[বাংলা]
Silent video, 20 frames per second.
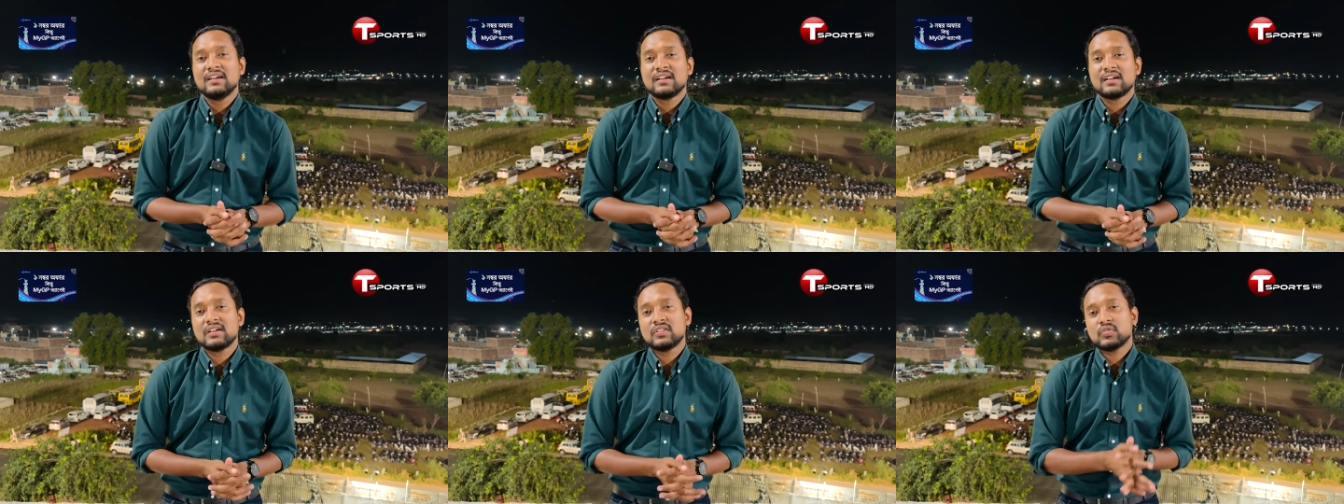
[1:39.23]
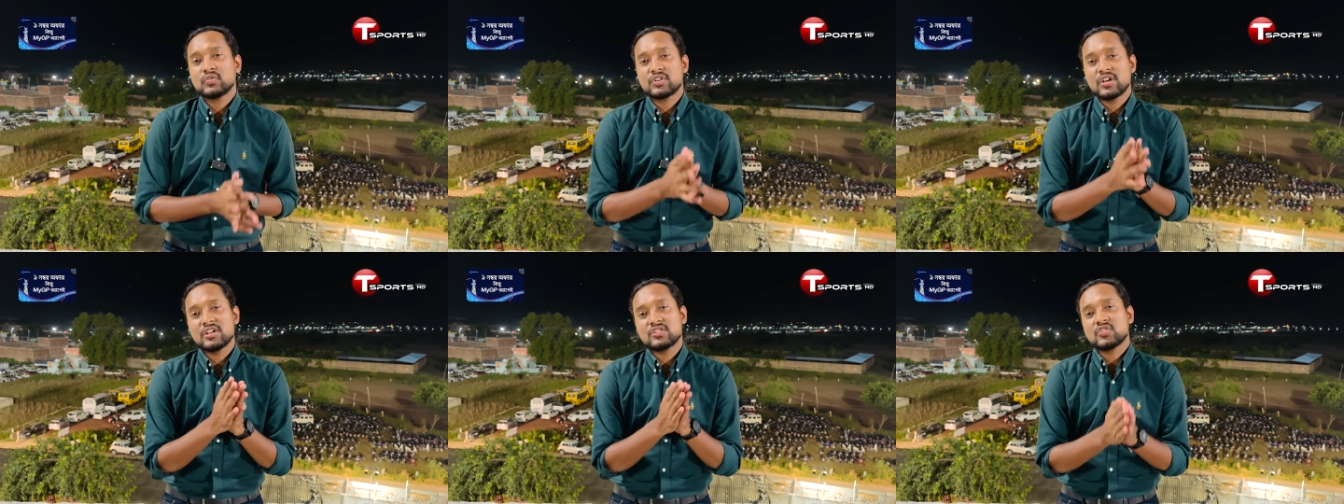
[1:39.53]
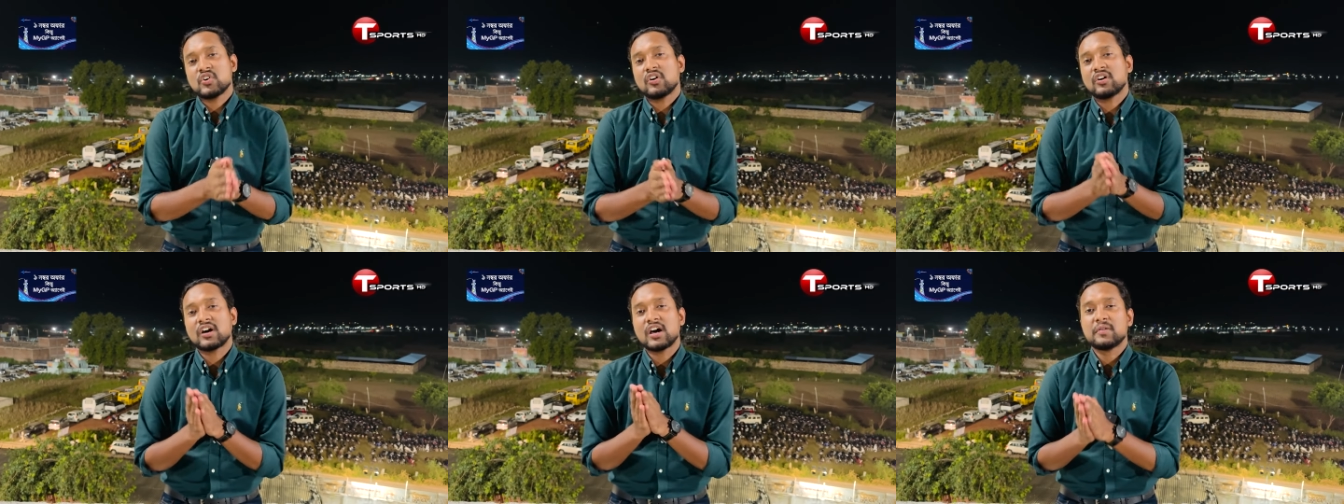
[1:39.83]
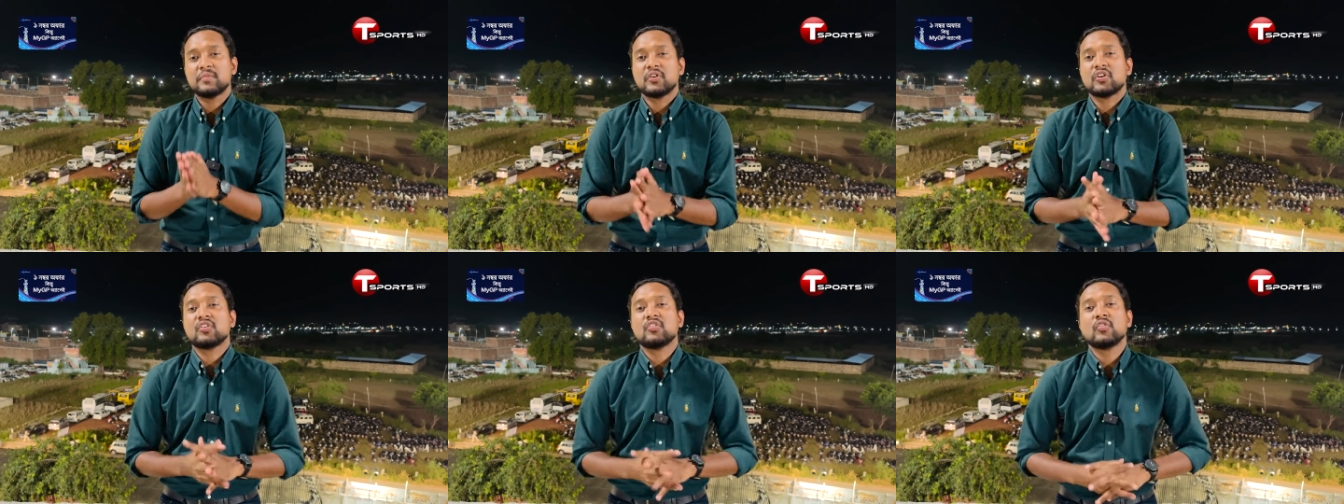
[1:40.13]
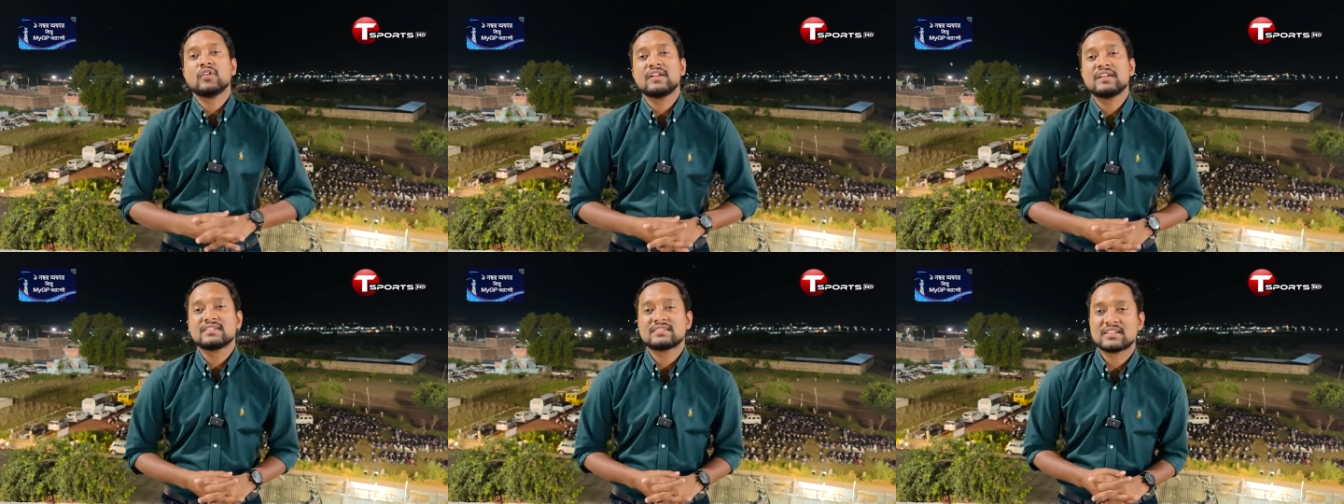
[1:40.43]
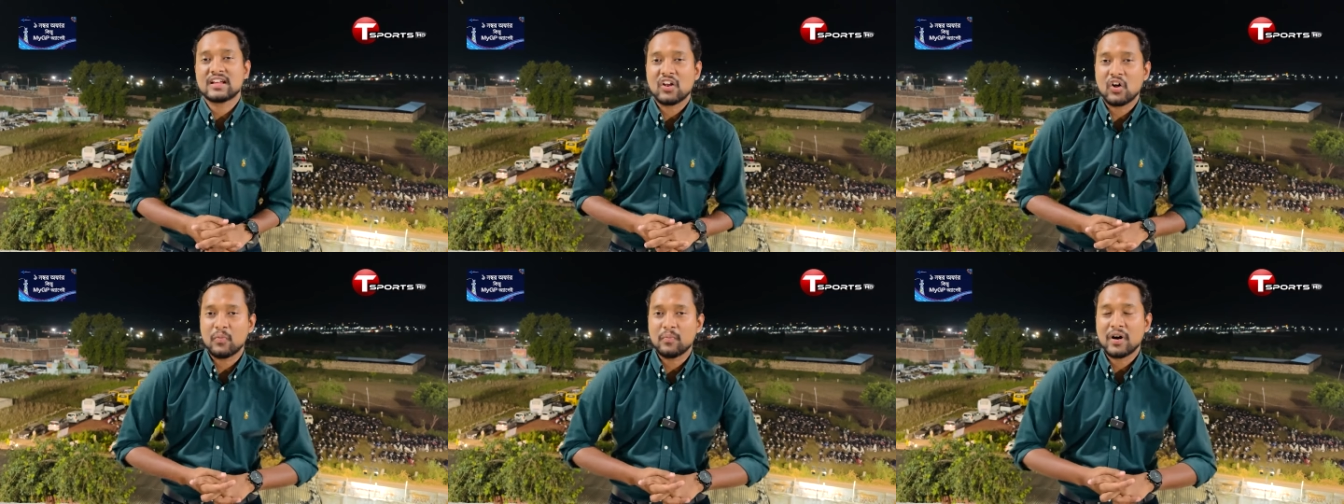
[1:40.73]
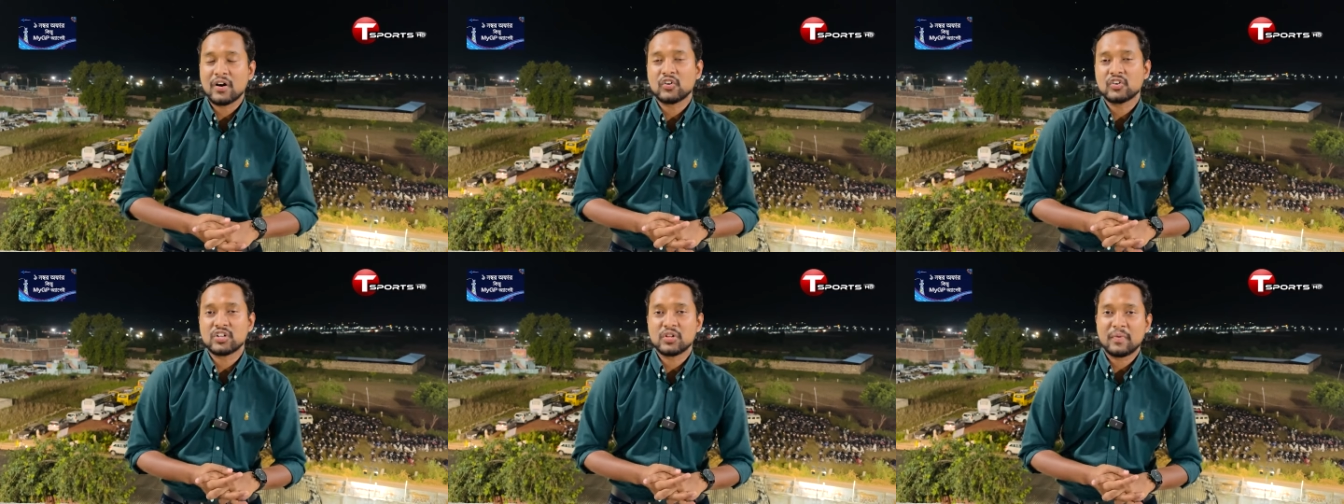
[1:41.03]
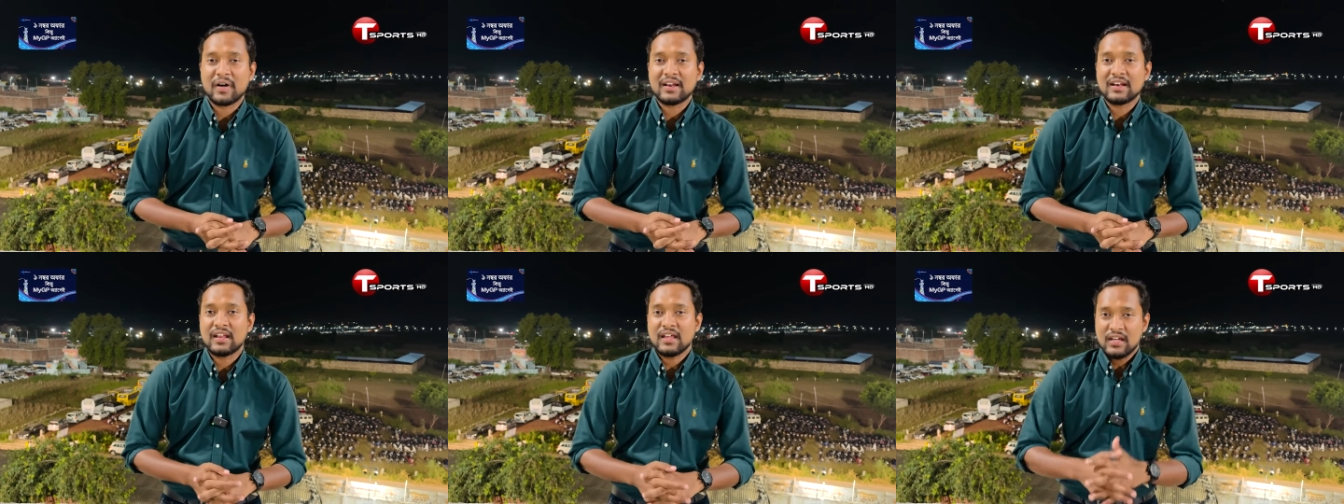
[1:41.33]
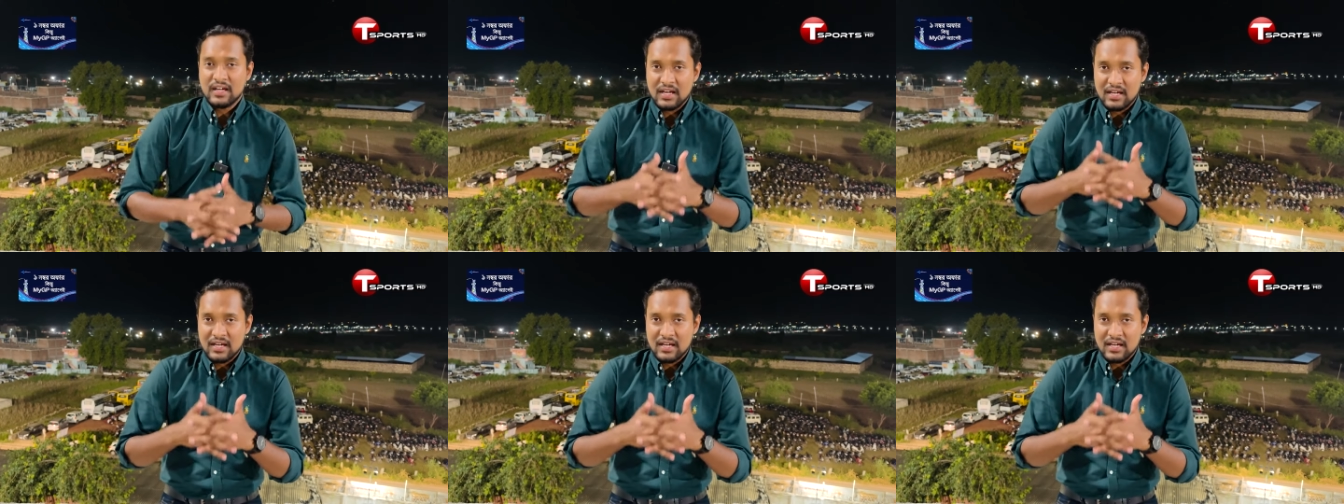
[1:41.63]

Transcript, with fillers: কিন্তু সেই ছক্কার বড় ওই ইনিংসটা লম্বা করতে পারেননি